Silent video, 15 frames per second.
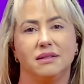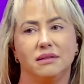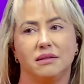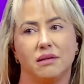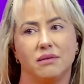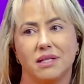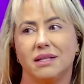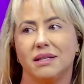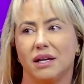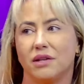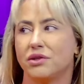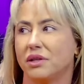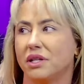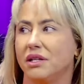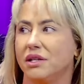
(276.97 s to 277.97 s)
Então, assim,
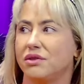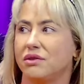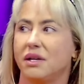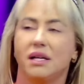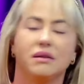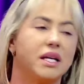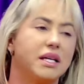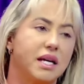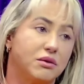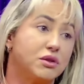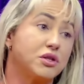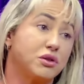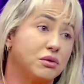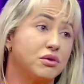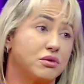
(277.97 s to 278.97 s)
acho que isso é. E é
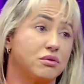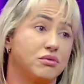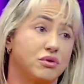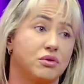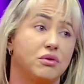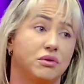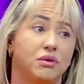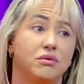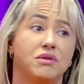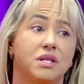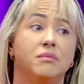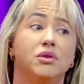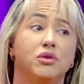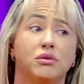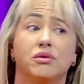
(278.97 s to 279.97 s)
gostoso, os conteúdos
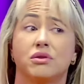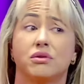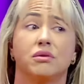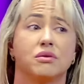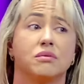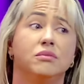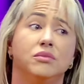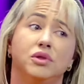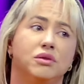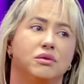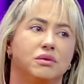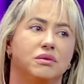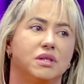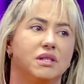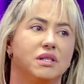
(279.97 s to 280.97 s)
é muito gostoso, uhum.
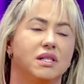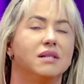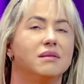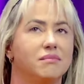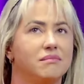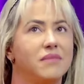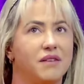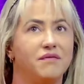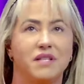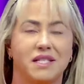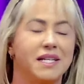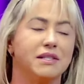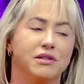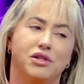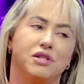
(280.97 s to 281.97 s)
muito. Uhum. É
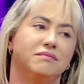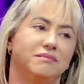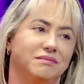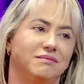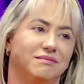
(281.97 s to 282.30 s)
viciante.